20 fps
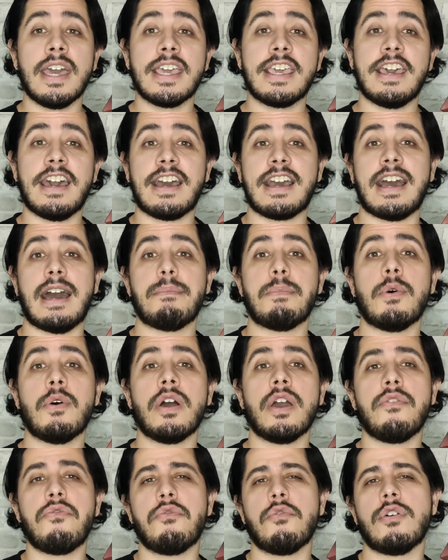que acabam
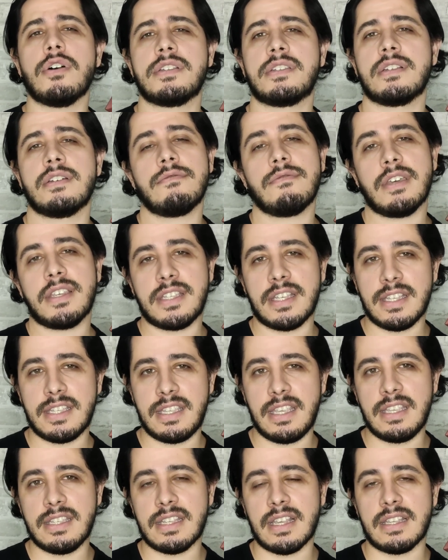reforçando essa
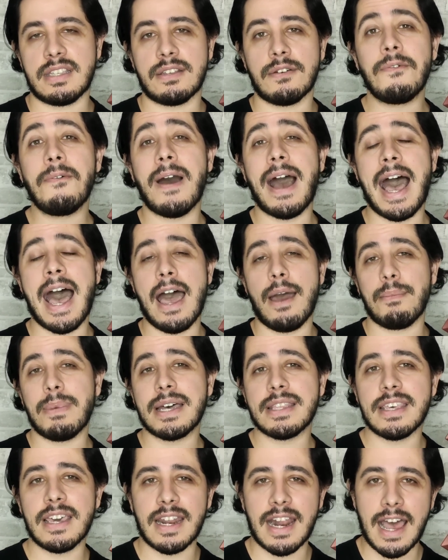sensação
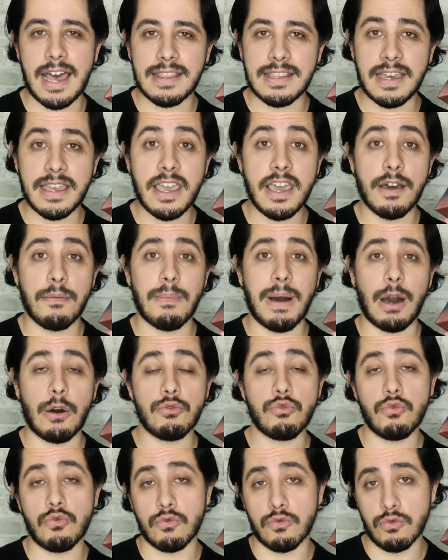amadeirada herbal
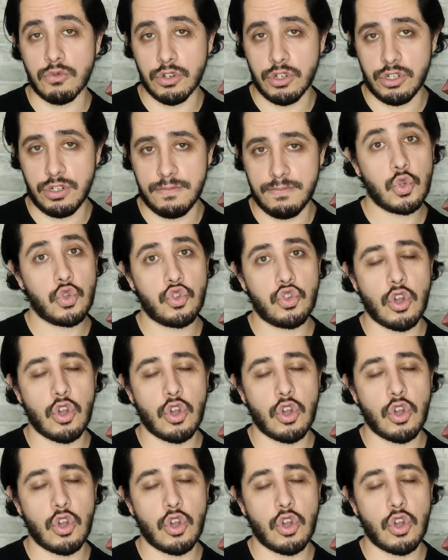do wood.